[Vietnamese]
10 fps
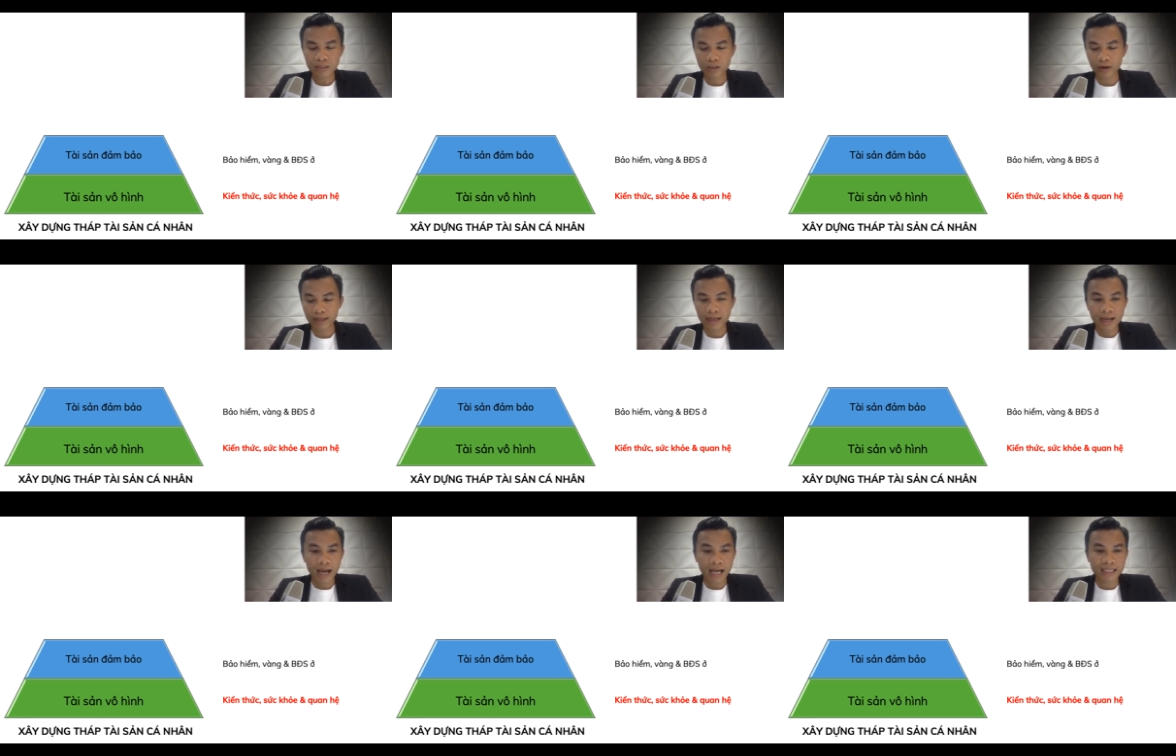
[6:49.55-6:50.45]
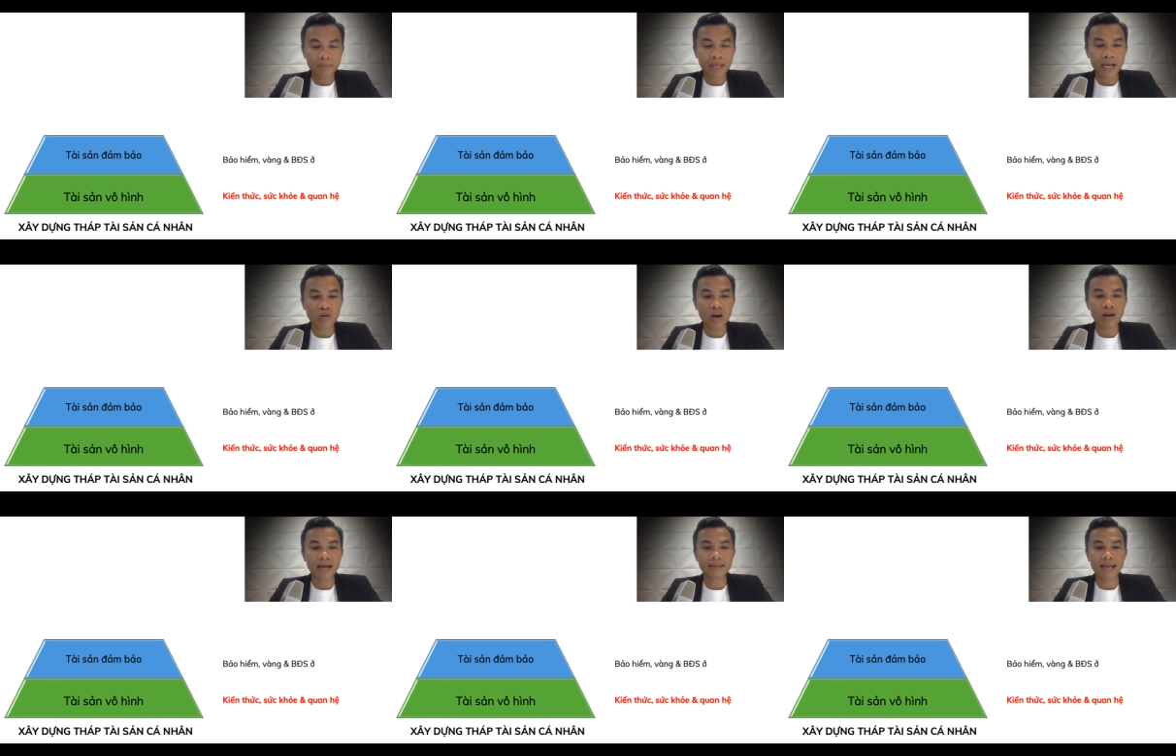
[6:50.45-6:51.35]
rồi à, tiếp theo
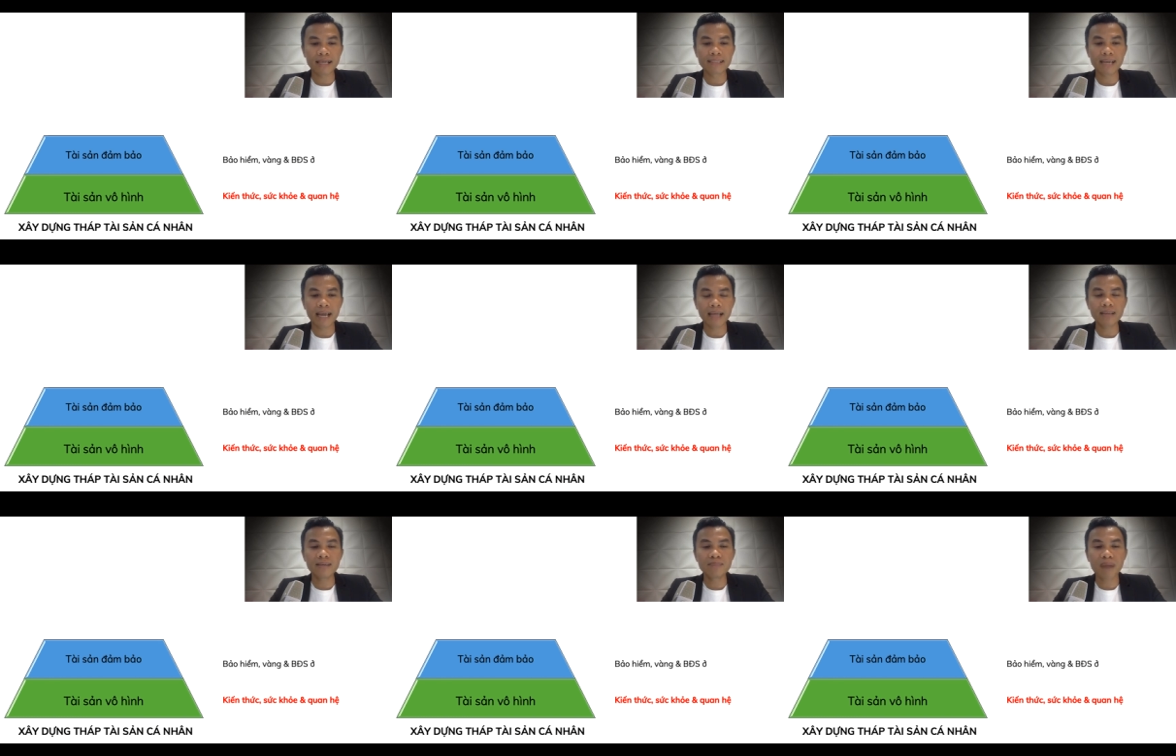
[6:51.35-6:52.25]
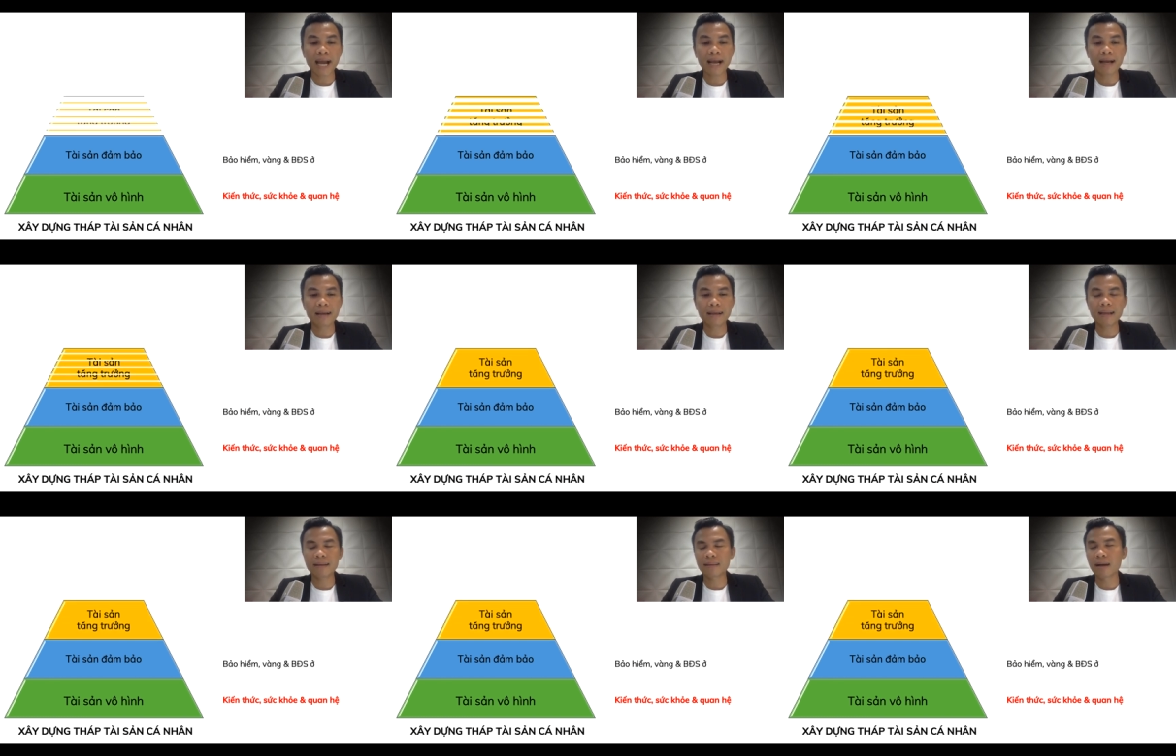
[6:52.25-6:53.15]
đó là tài sản thứ ba
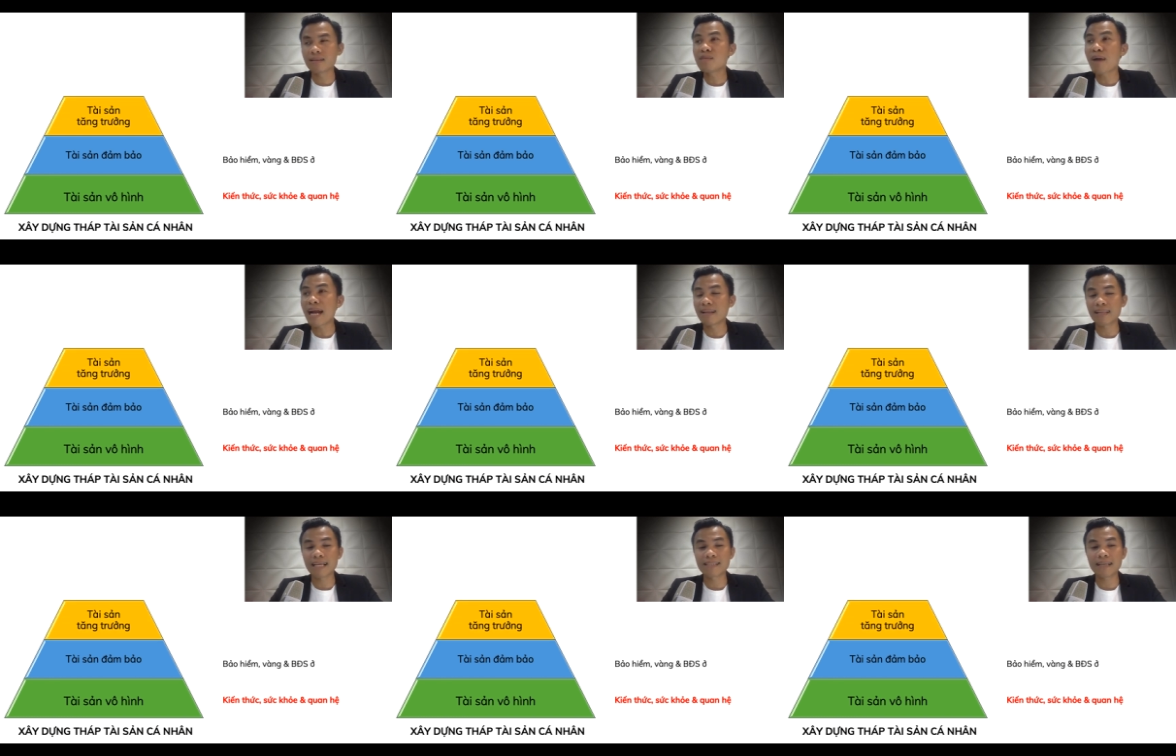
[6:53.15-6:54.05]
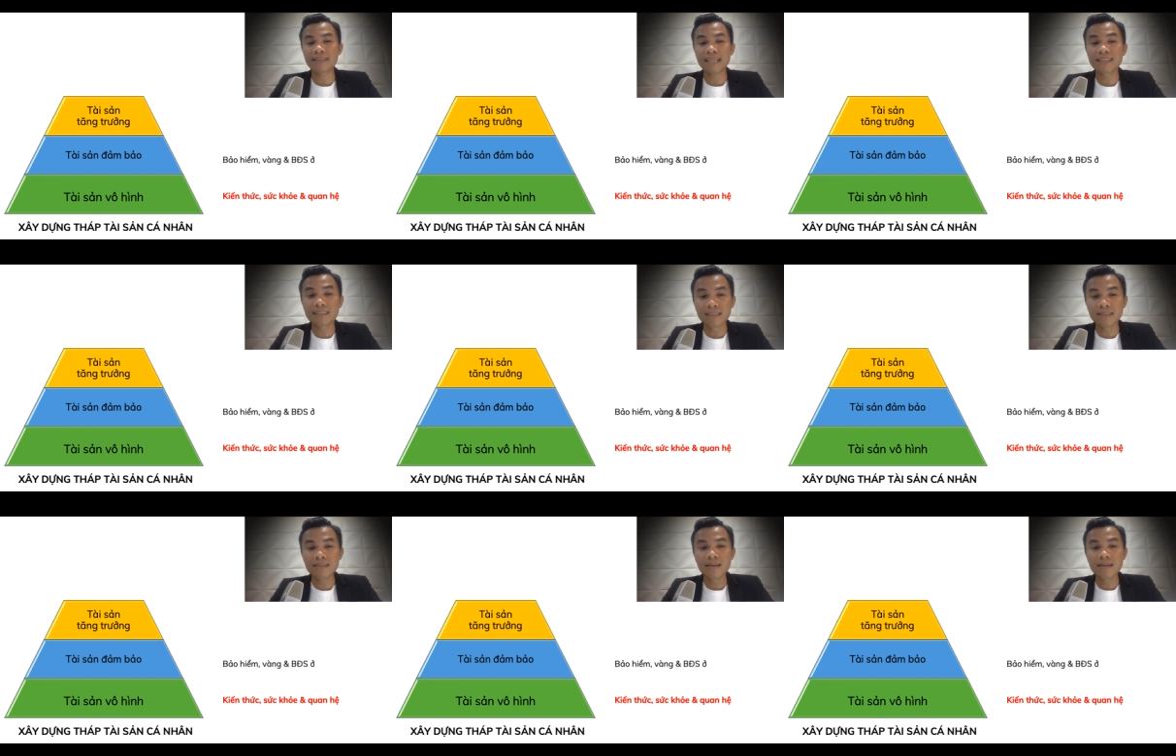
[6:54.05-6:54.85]
cái tầng thứ ba là tài sản tăng trưởng